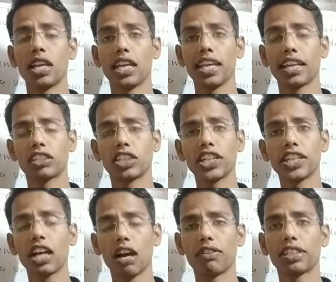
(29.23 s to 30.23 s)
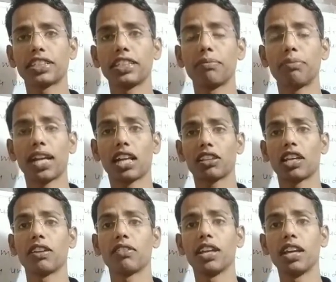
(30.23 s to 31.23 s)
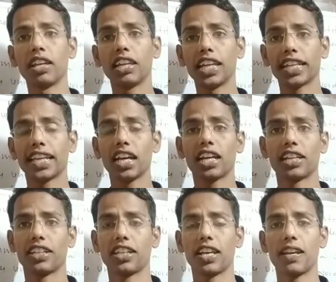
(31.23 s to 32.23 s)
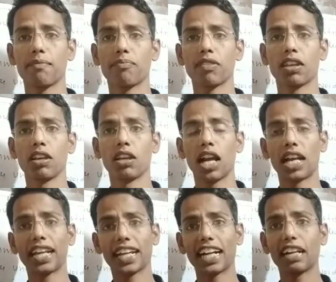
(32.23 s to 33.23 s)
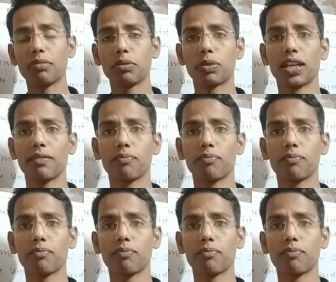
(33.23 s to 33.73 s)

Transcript: एक थ्री आवर की मैराथन लेके आ रही हैं अन अकेडमी पे